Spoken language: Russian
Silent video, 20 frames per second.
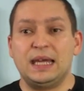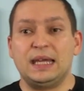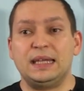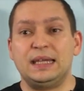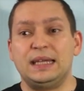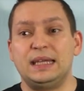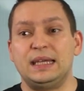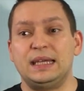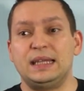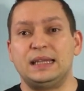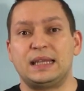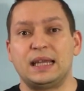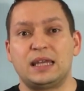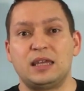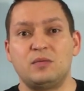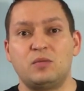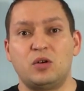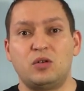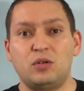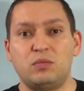И
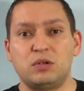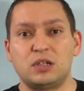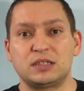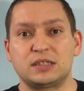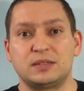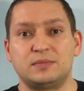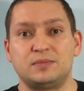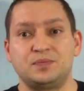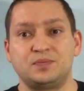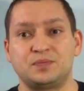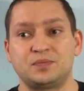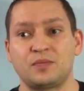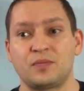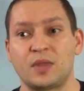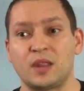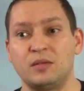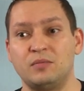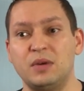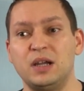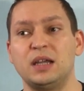таким образом
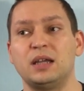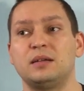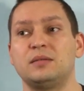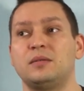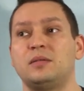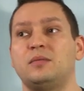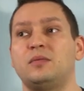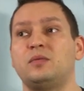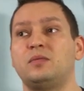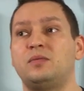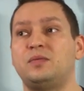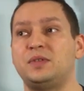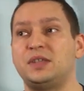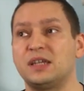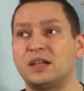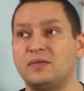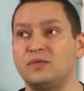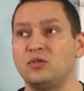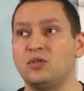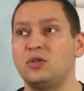мы все
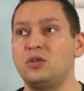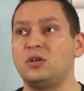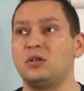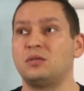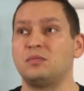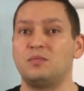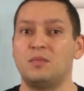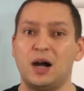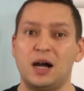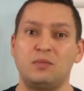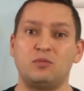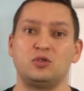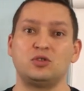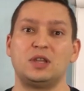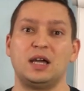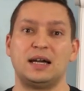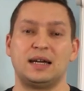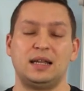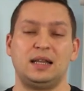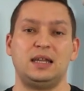равно маму
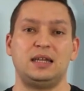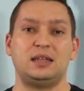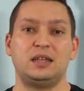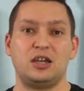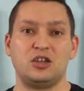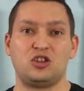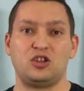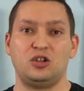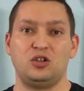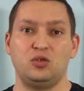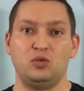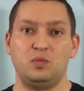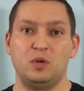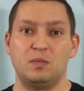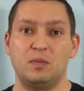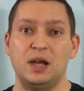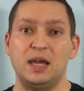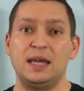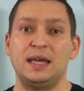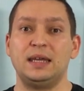так или иначе
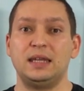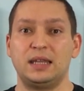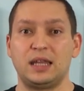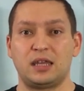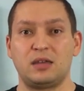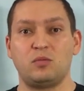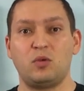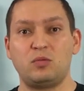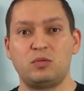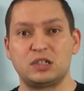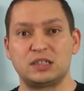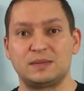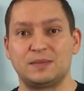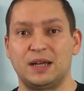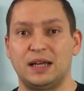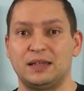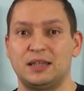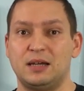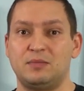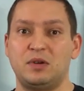любим. И таким образом,
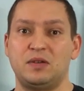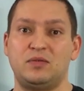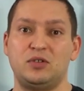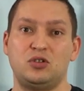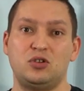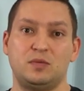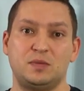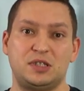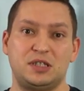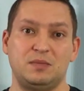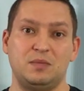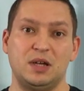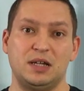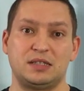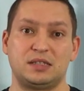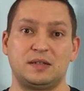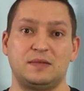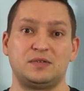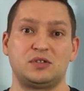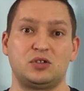когда мы ведем себя
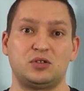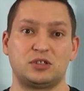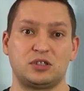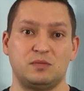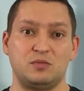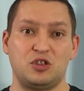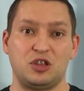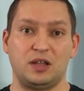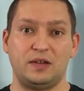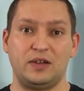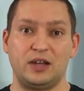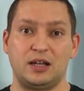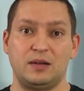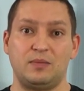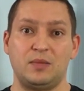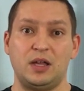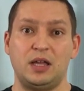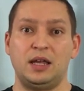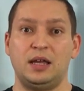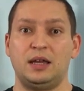со взрослым
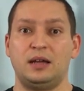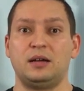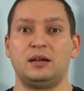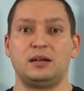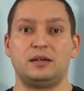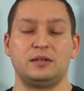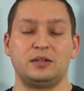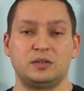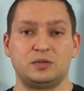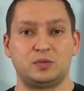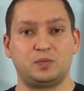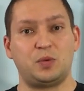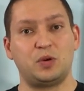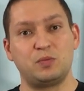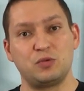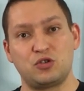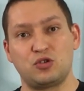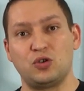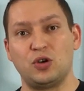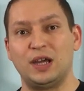человеком э, с
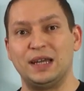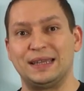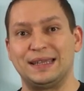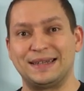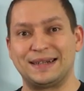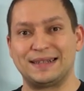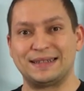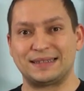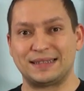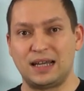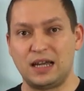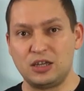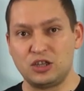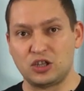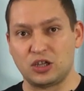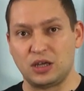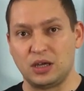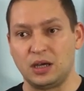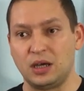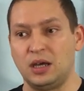помощью этой
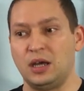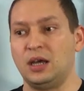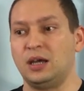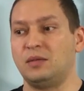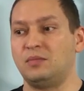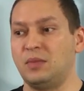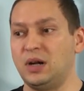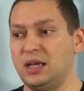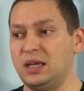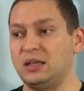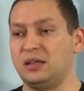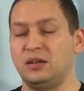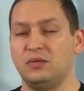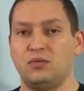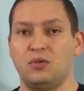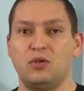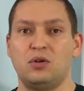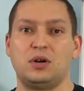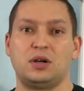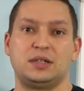раскачки, мы
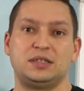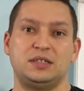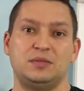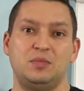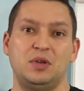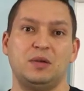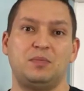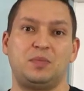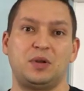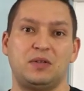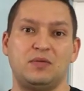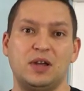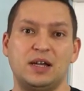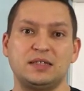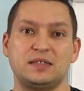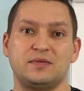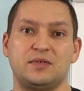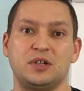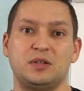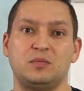его к себе
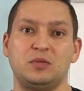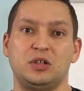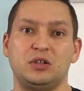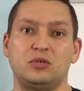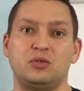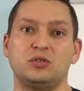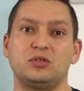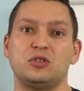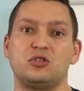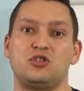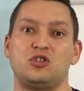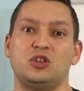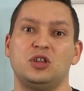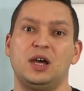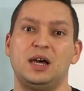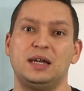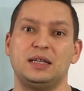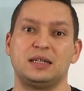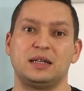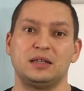привязываем, и он
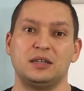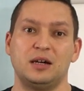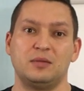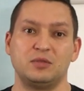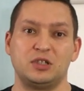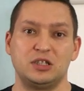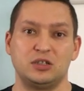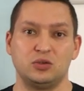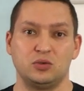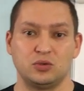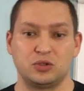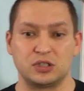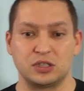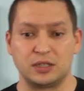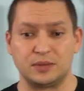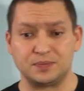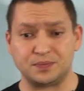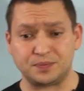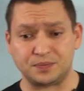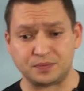начинает к нам
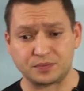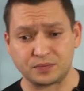тянуться.